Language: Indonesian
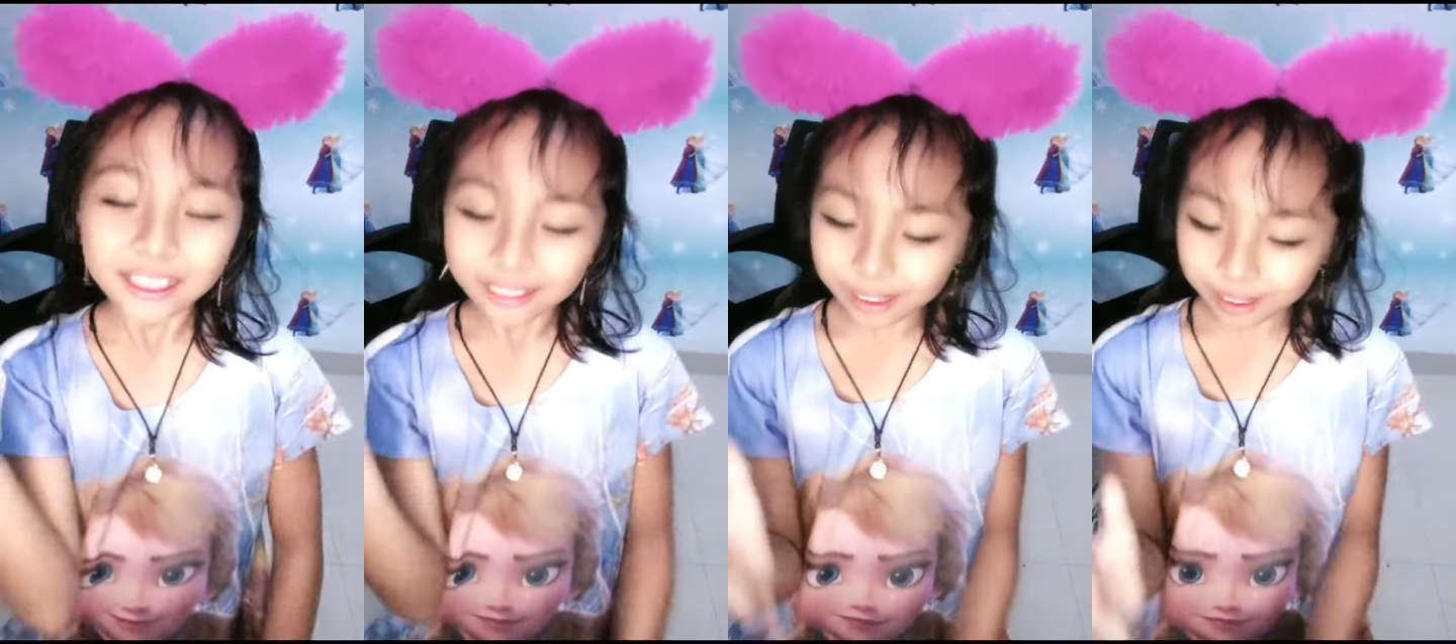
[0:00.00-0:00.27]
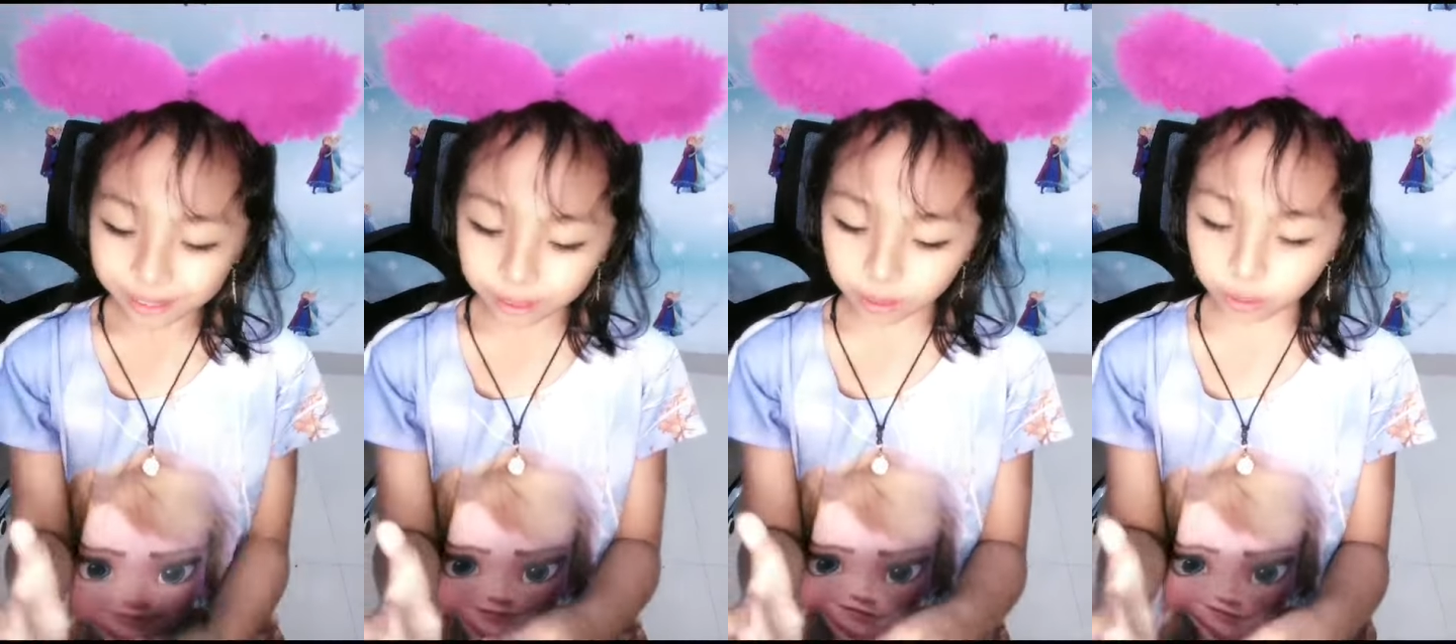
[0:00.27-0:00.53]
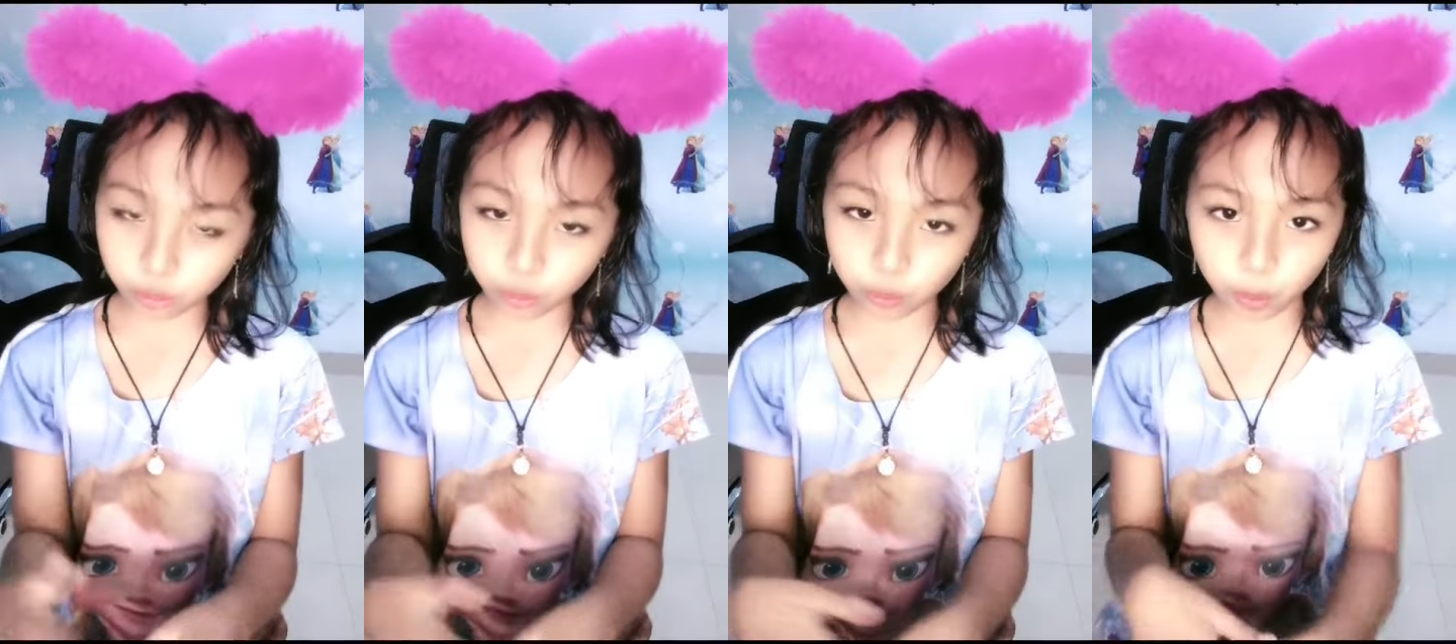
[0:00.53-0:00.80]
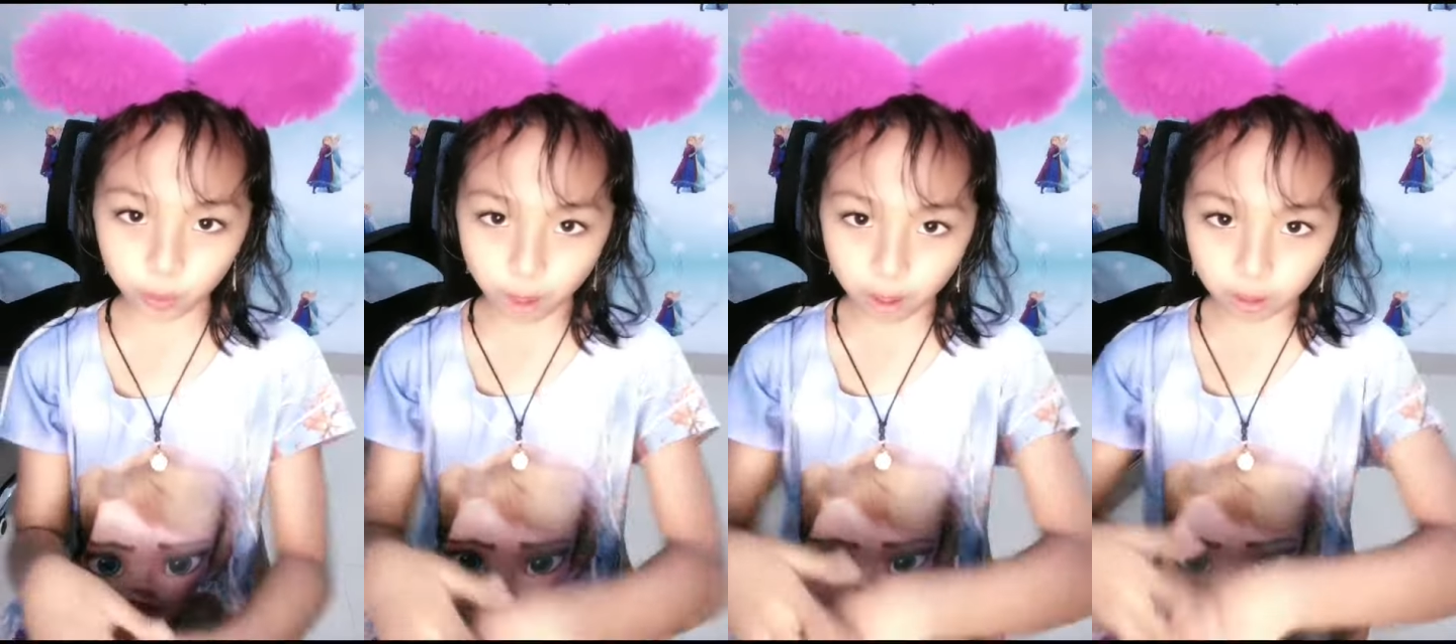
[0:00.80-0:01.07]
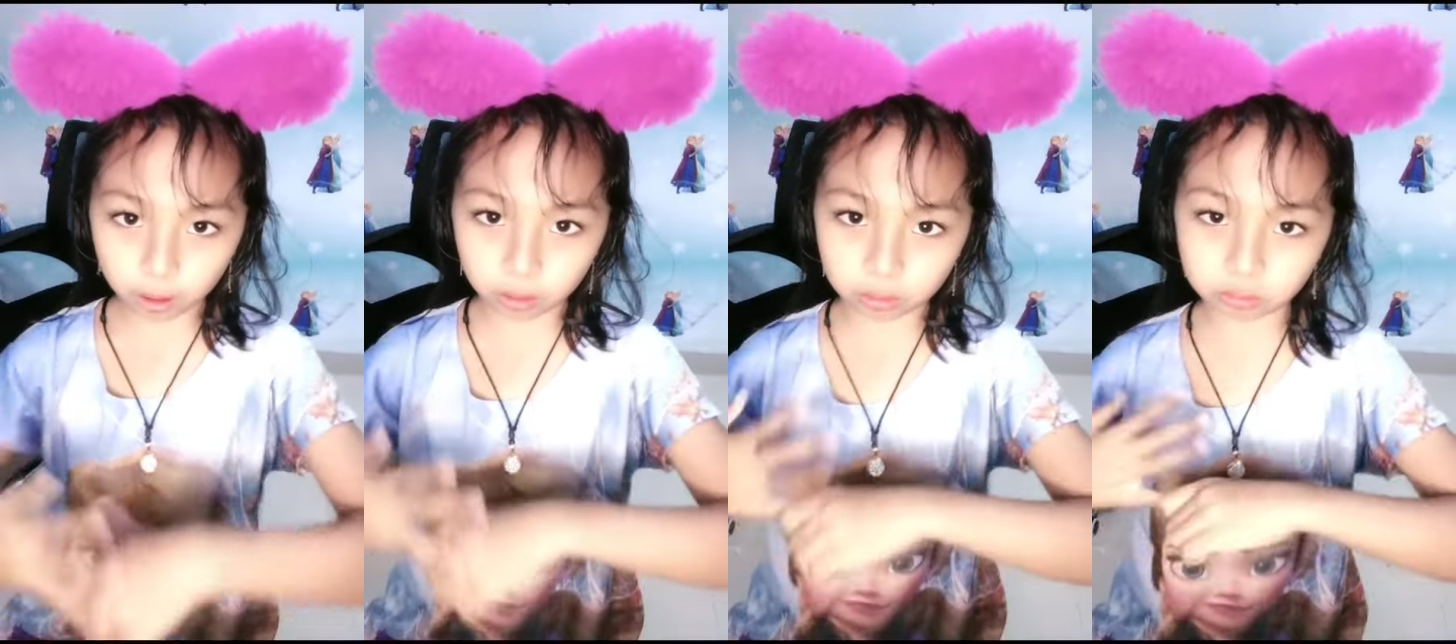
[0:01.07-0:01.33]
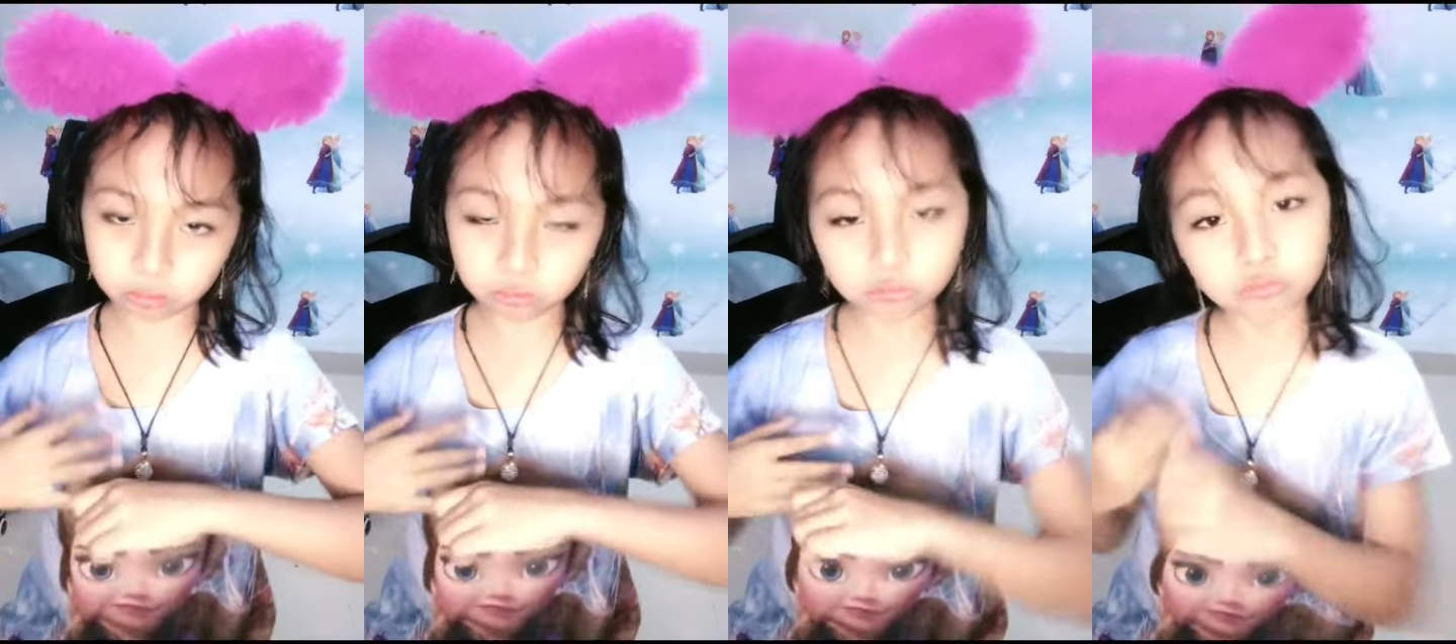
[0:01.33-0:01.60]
jadi yang ke supermarket.